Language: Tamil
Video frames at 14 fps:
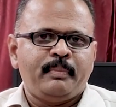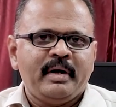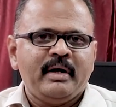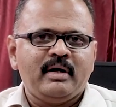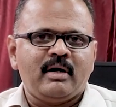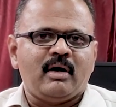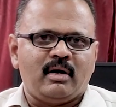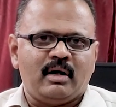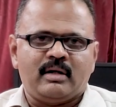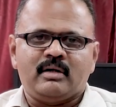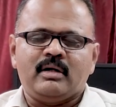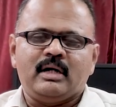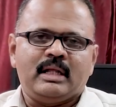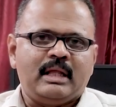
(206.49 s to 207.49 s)
பிங்க்
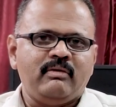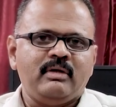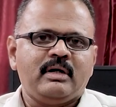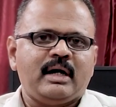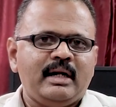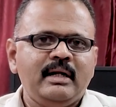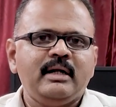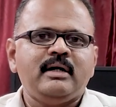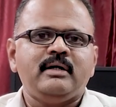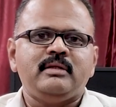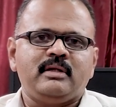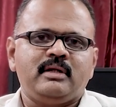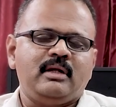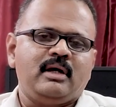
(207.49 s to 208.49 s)
காலர் அதாவது
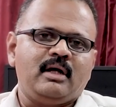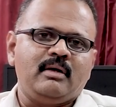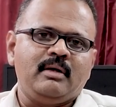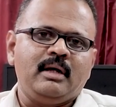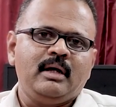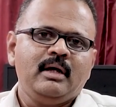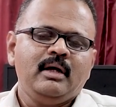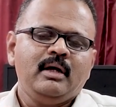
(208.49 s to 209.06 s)
கண்ணுக்கு தெரியாத